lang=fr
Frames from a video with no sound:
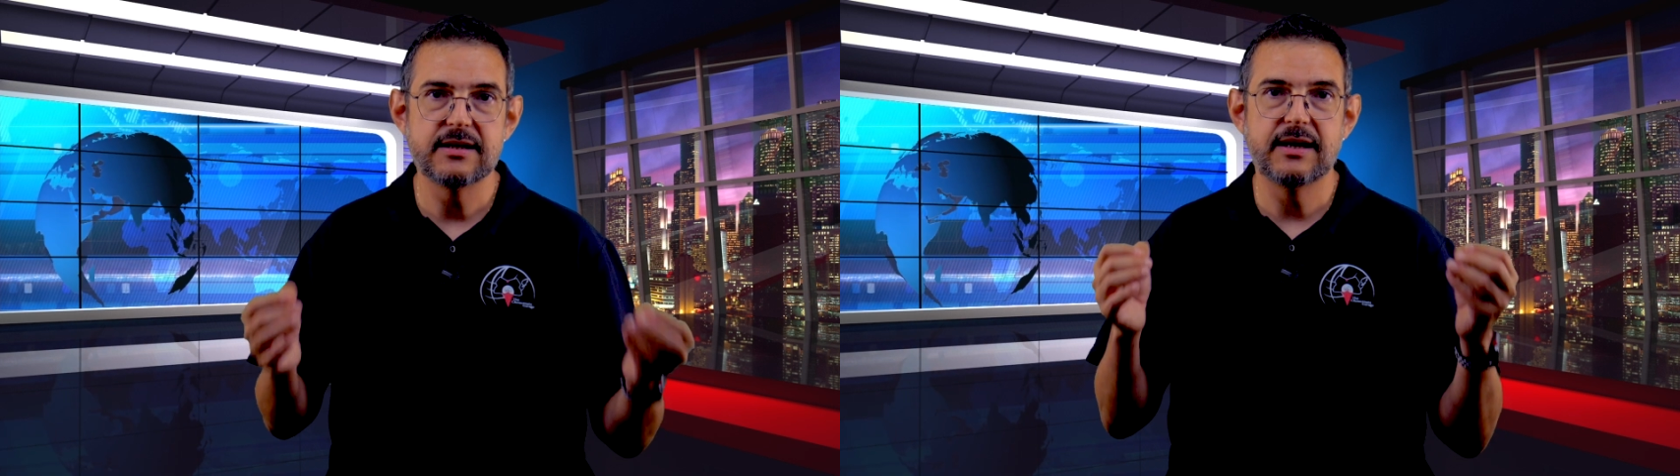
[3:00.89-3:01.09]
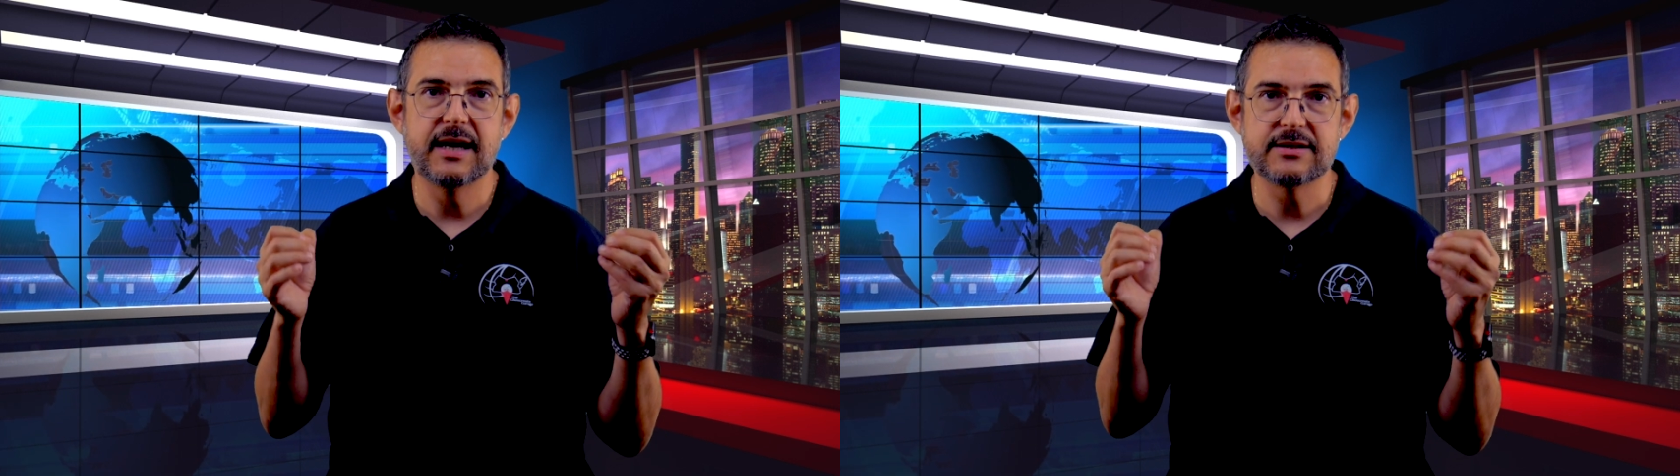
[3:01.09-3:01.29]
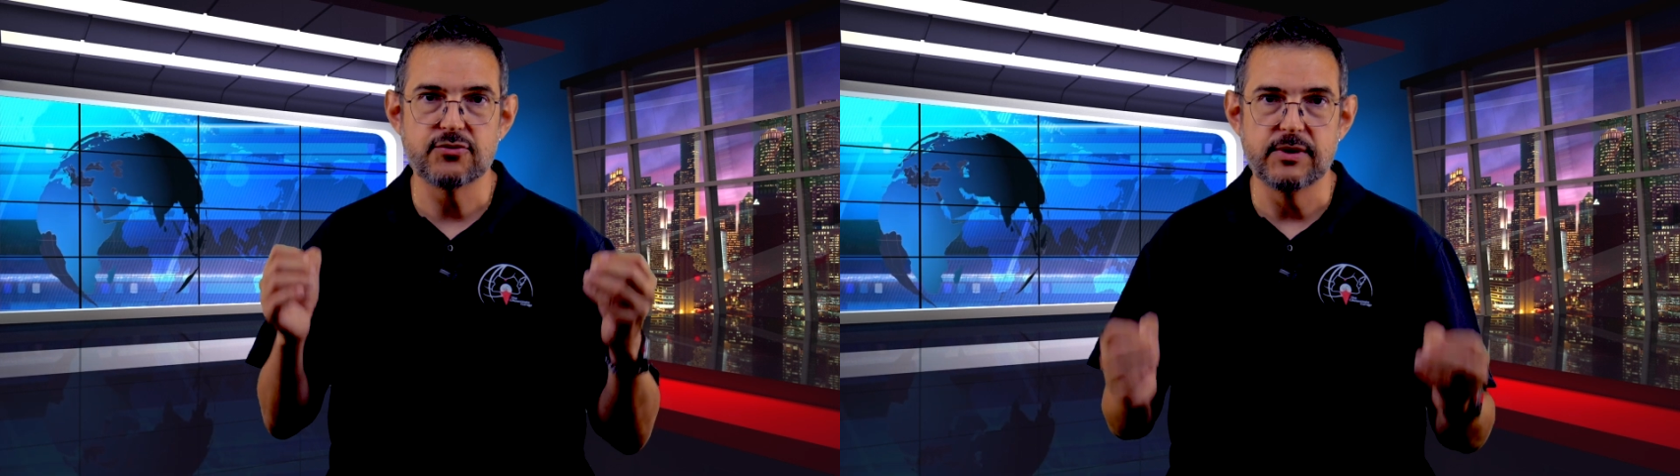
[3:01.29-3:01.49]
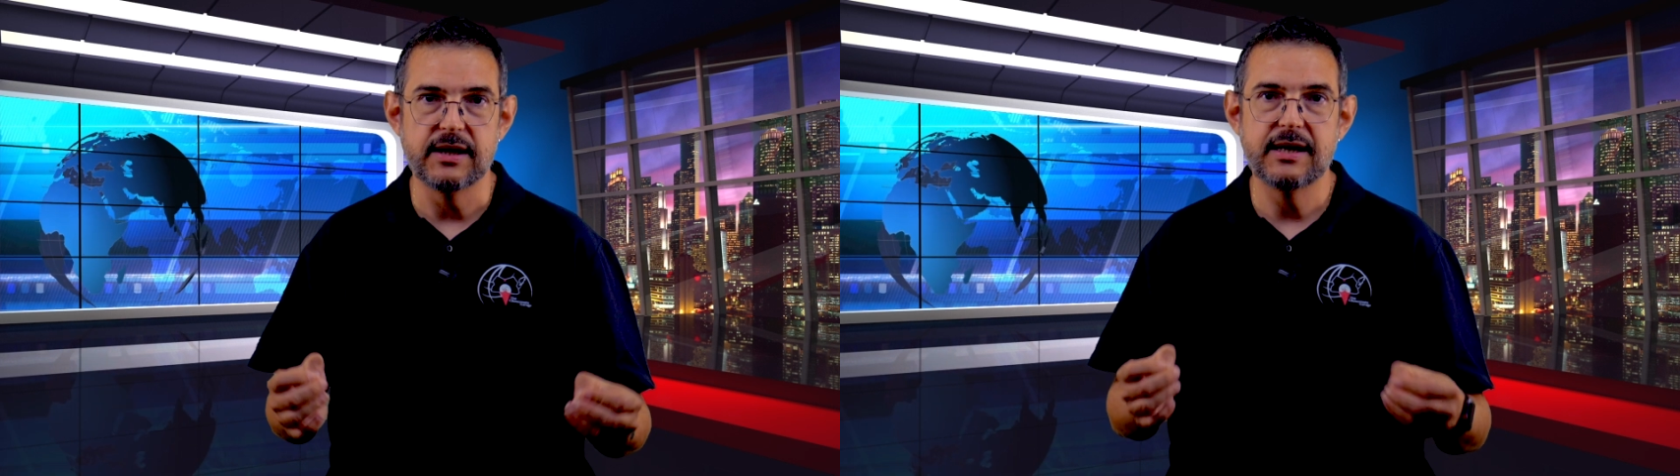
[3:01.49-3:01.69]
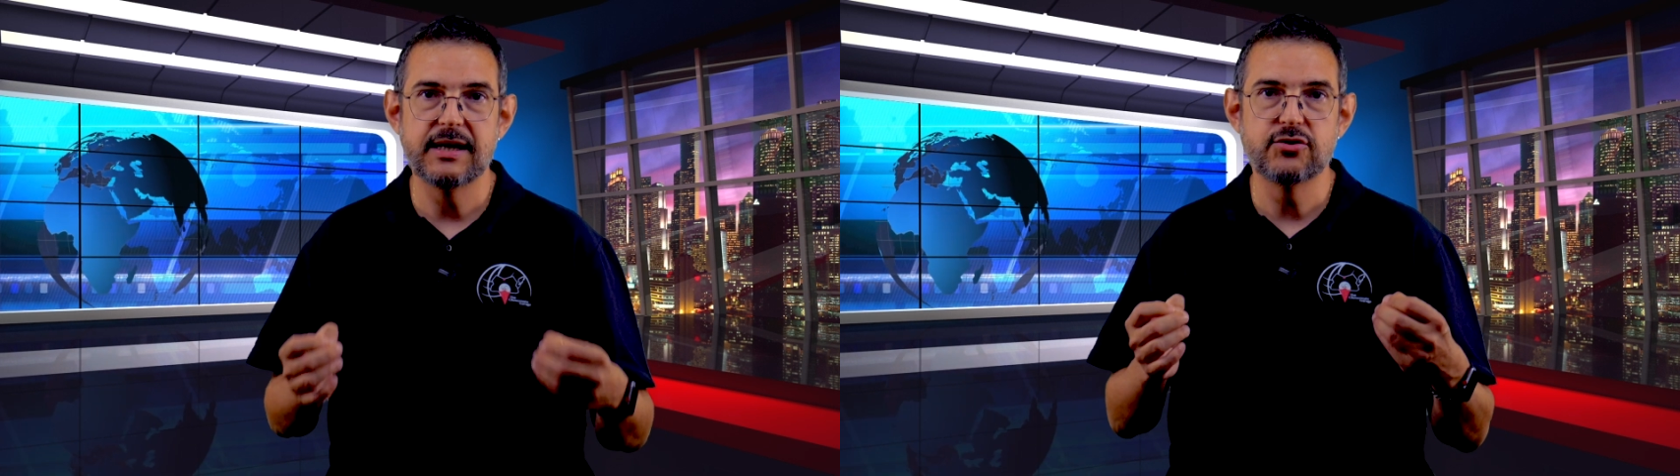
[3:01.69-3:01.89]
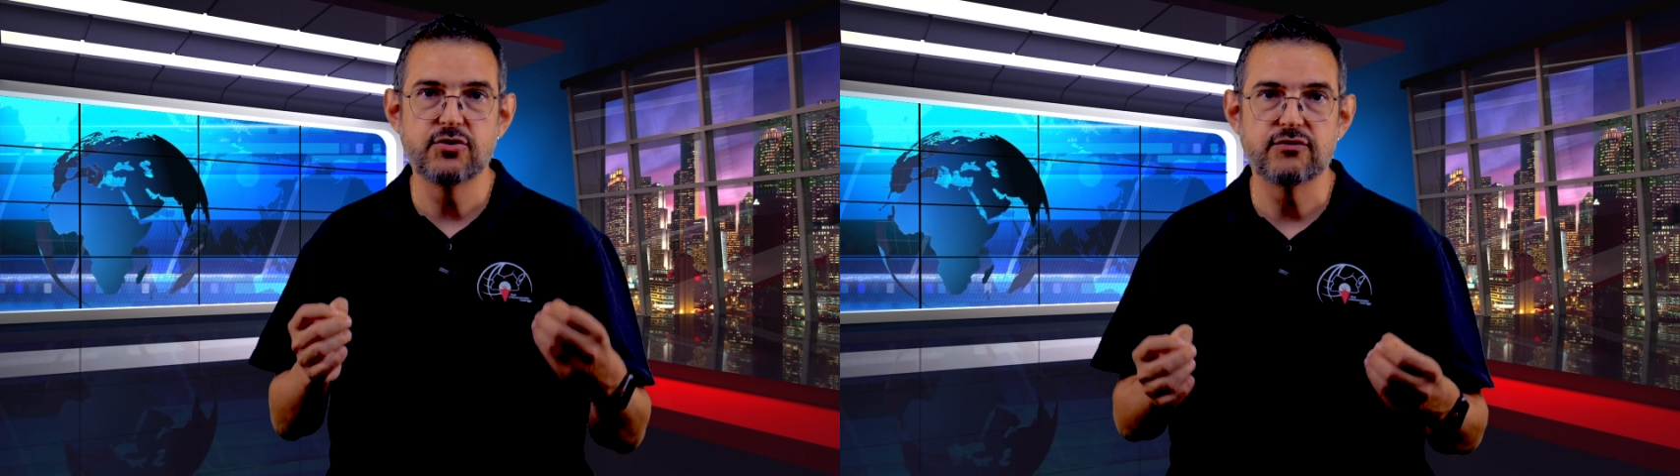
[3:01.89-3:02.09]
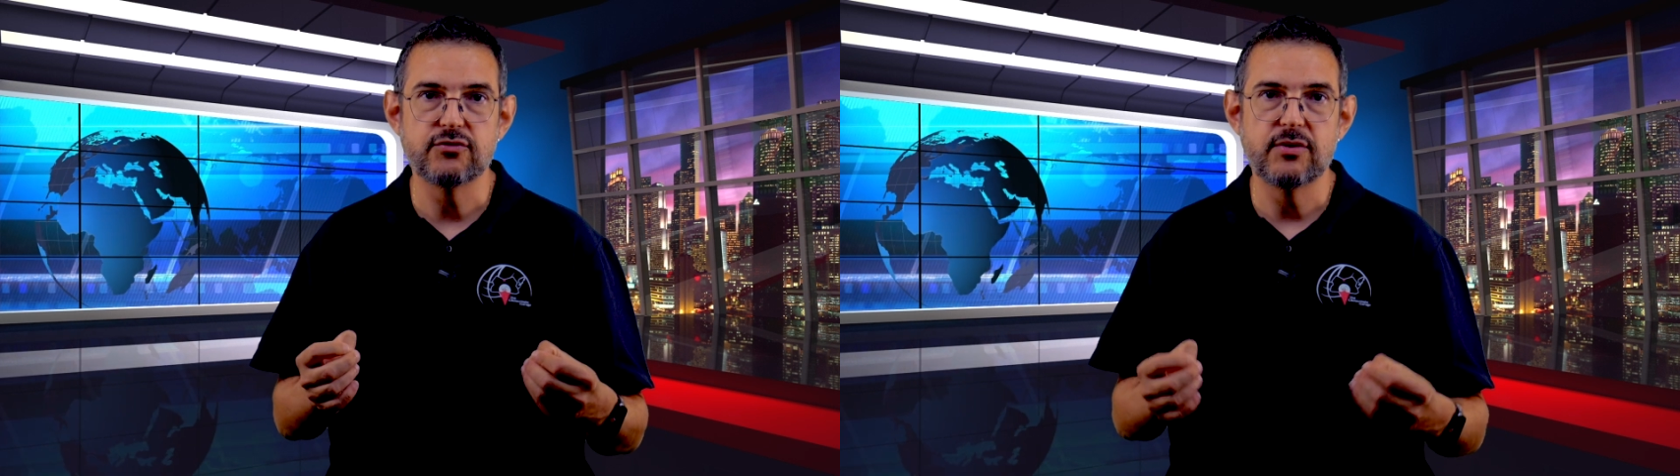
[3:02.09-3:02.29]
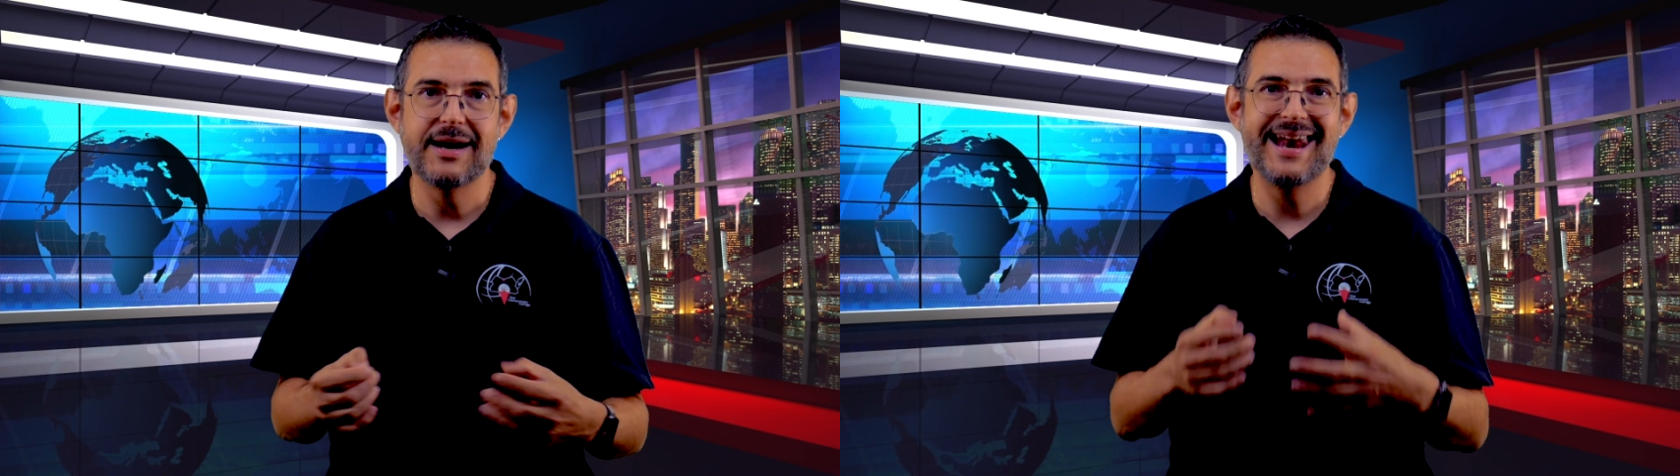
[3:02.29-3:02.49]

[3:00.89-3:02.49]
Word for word: la Zoé est devenue